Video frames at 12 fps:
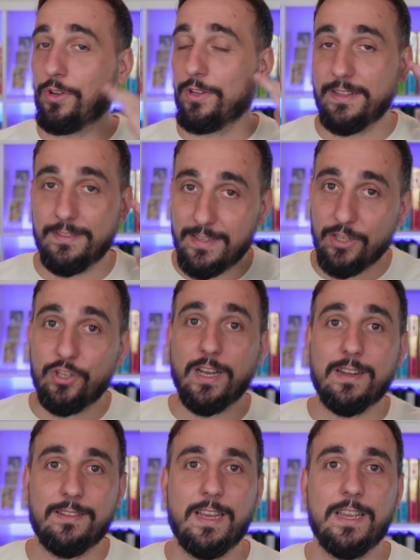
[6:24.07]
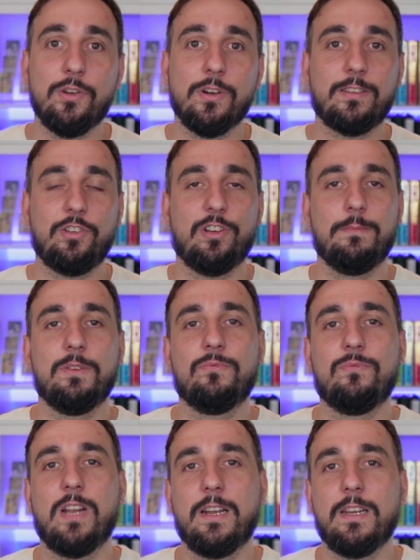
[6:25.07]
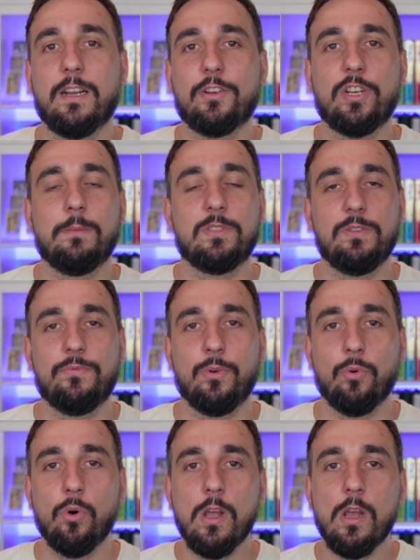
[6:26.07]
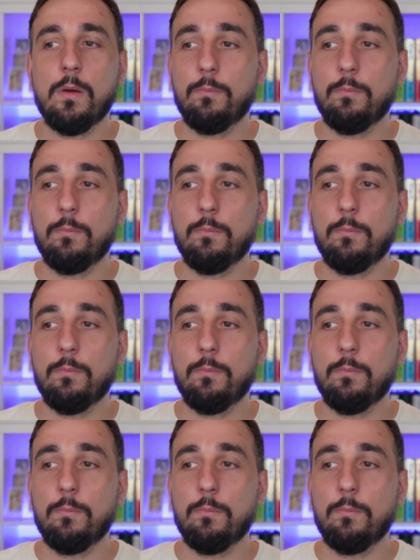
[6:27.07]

Il y en a déjà d'ailleurs si jamais vous voulez aller lâcher un petit follow.